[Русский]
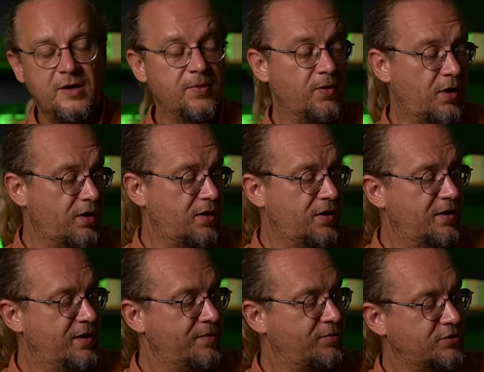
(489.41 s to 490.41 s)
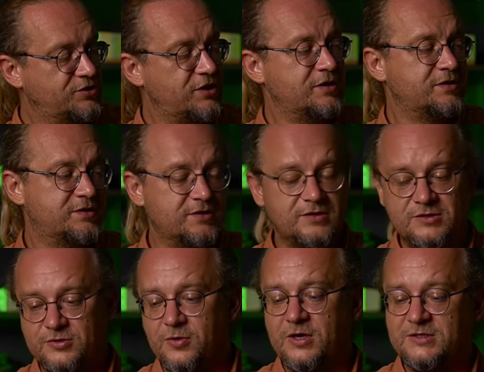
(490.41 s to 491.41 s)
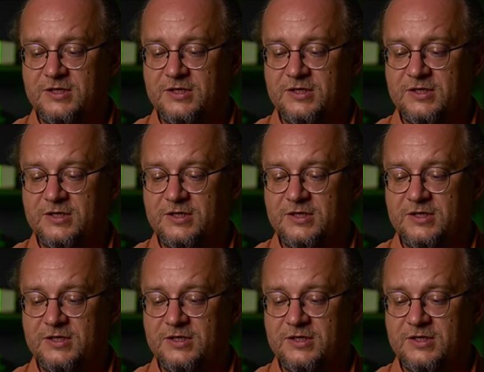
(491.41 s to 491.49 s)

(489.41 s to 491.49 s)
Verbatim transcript: Но получилась история